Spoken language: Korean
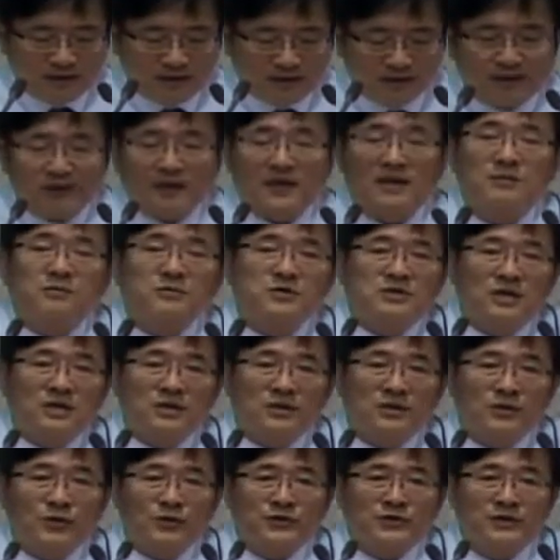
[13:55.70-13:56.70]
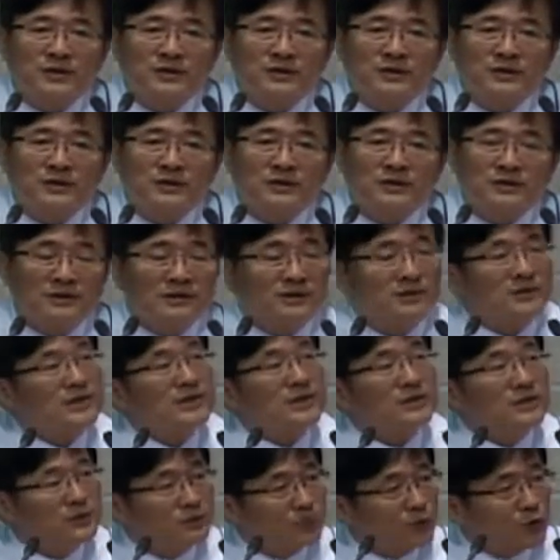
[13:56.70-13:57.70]
사람 사는 곳에는 늘
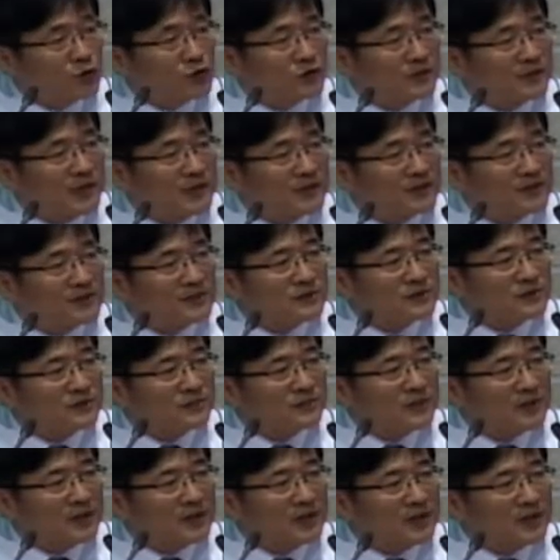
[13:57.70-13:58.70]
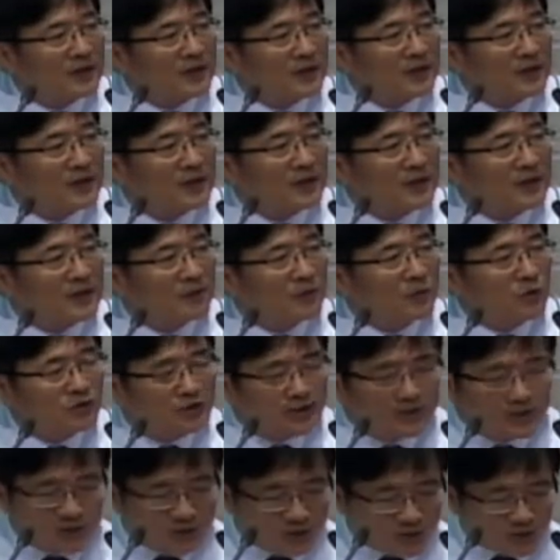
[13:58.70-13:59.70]
있는 모습 아니겠습니까?
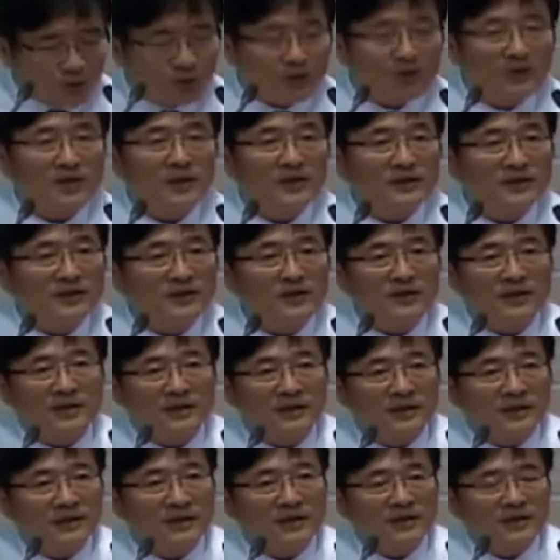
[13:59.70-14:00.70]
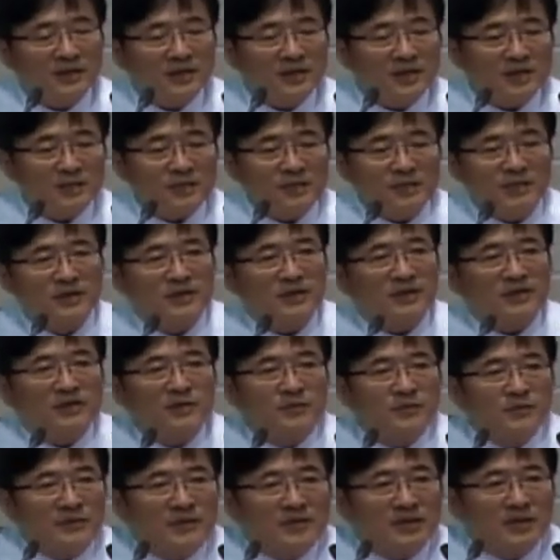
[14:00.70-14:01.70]
본인에게 손해가 될 때는 이 핑계
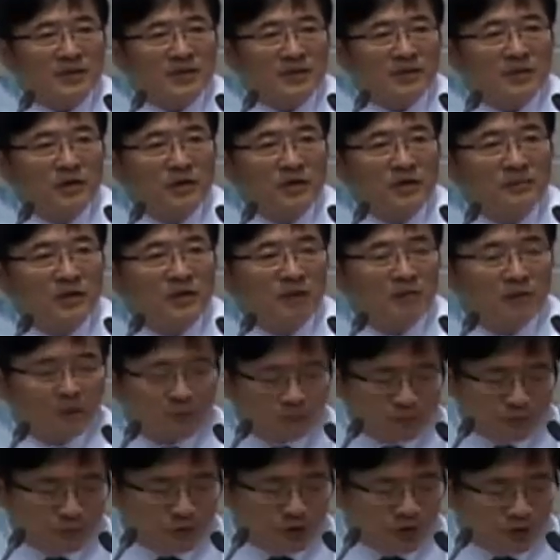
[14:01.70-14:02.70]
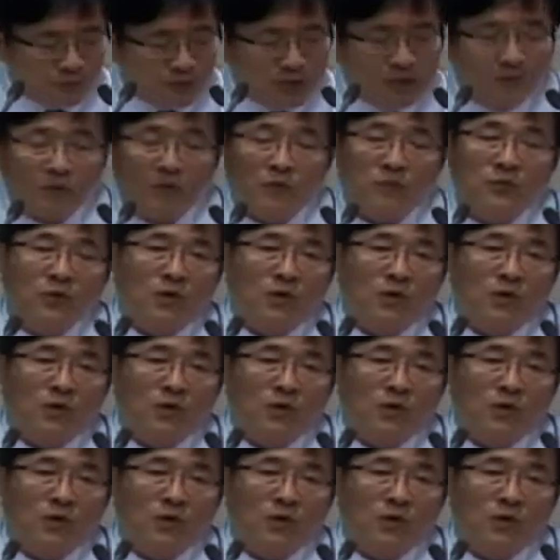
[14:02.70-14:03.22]
저 핑계 대며 이 방법 저 방법